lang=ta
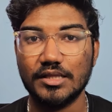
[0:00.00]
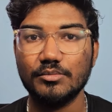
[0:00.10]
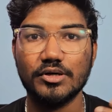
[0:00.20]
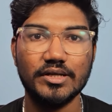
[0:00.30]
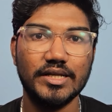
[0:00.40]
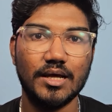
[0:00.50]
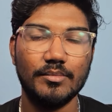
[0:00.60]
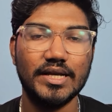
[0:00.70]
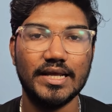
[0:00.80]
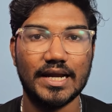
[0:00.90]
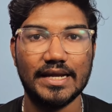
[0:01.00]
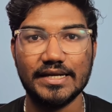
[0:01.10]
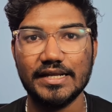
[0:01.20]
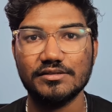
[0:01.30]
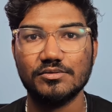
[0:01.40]
அது மட்டும் இல்லாமல் நீங்கள்
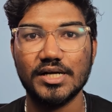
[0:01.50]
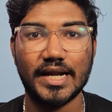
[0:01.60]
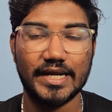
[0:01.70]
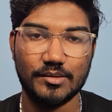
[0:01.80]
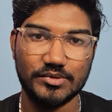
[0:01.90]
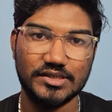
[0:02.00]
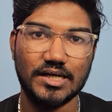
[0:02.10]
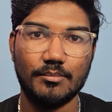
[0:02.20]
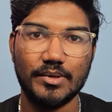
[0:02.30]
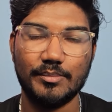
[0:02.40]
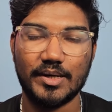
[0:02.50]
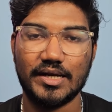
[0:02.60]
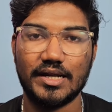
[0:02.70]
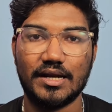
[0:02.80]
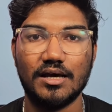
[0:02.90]
நைன்ட்டி டேஸ்க்குள்ளே நைன்ட்டி பர்சன்ட் கம்ப்ளீட்
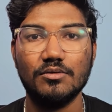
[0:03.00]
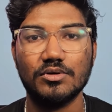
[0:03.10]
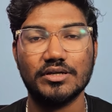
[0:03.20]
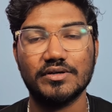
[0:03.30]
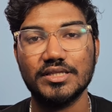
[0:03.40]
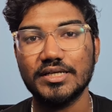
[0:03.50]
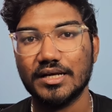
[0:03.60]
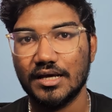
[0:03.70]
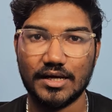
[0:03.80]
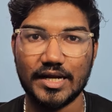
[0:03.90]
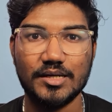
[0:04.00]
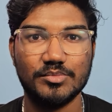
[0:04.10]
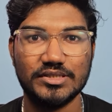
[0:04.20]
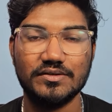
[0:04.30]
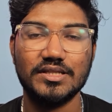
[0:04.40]
பண்ணிட்டீங்கன்னா உங்களுக்கு வந்து
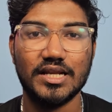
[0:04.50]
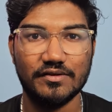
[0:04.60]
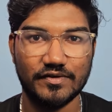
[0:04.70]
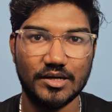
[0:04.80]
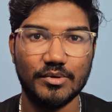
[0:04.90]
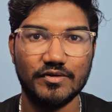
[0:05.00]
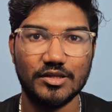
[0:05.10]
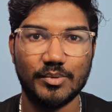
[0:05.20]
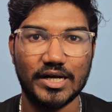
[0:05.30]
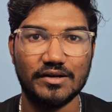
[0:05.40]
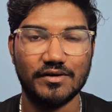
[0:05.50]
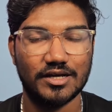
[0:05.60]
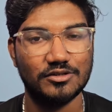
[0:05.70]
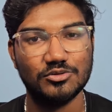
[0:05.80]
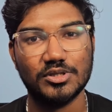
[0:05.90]
நைன்ட்டி பர்சன்ட் வந்து ரீஃபண்டுமே வந்து
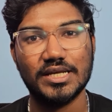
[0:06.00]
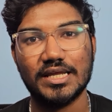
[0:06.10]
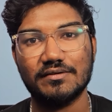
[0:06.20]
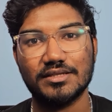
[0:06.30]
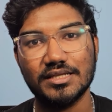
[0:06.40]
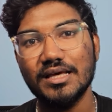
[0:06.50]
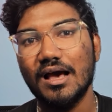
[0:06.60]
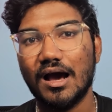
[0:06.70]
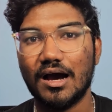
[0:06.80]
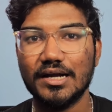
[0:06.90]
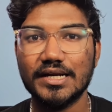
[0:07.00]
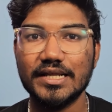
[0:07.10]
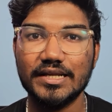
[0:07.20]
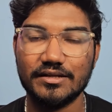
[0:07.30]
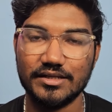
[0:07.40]
பண்ணிடுவாங்க ஸோ தட் நீங்கள் வந்து
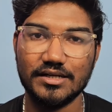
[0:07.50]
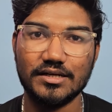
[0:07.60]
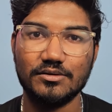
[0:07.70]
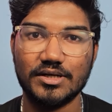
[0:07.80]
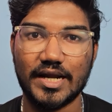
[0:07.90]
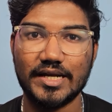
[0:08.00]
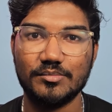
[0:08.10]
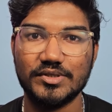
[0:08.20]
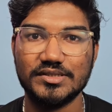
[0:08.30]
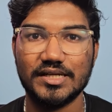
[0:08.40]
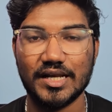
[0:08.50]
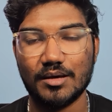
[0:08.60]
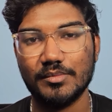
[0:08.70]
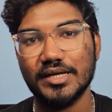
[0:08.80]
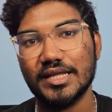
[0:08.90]
ஆல்ரெடி இருக்கிற ஒரு நைன்ட்டி பர்சன்ட்
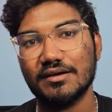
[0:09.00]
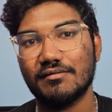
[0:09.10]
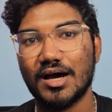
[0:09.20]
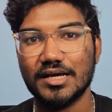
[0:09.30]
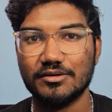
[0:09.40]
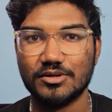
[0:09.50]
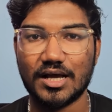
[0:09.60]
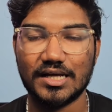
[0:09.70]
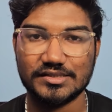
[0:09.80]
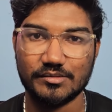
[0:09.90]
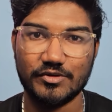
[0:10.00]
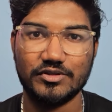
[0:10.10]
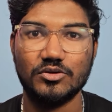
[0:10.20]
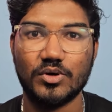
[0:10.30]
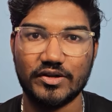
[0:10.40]
இல்லாமல் நீங்கள் வாங்குற ஒரு ஒரு காஸ்ட்டுமே
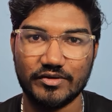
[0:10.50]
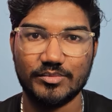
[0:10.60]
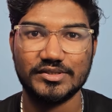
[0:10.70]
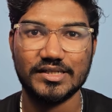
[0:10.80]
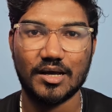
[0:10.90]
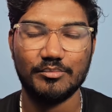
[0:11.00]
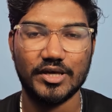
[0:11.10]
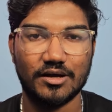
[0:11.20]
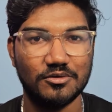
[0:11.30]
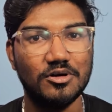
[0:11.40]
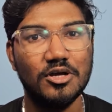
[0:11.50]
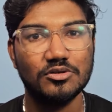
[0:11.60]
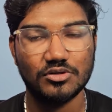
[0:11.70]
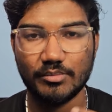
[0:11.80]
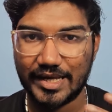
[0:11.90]
வந்து டுவெண்ட்டி ஃபைவ் பர்சன்ட் கம்மியாகும்
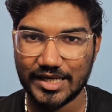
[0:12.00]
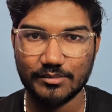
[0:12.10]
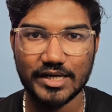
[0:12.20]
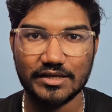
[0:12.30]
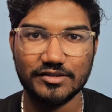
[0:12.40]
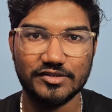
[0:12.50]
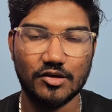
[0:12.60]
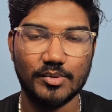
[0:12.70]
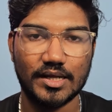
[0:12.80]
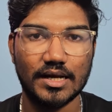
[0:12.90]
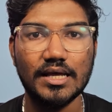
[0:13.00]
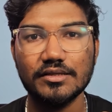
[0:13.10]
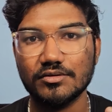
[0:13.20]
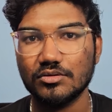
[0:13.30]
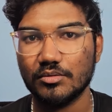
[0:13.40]
ஸோ பயங்கரமாக நீங்கள் வந்து சேவ் பண்ணிக்கலாம்
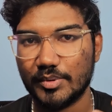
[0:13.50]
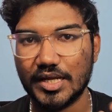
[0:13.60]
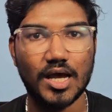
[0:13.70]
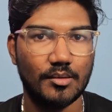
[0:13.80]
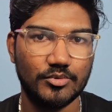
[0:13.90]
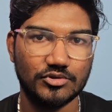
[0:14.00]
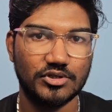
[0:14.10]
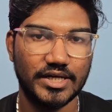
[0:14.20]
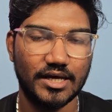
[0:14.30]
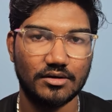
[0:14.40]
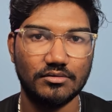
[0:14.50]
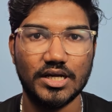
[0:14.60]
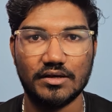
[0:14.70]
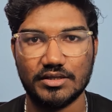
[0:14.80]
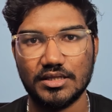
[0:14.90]
இது வந்து ஒரு பெரிய ஆப்பர்ச்சுனிட்டியாக
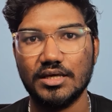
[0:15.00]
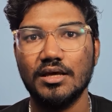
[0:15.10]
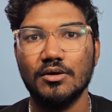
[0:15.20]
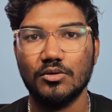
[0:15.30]
இருக்கும் நீங்கள் வந்து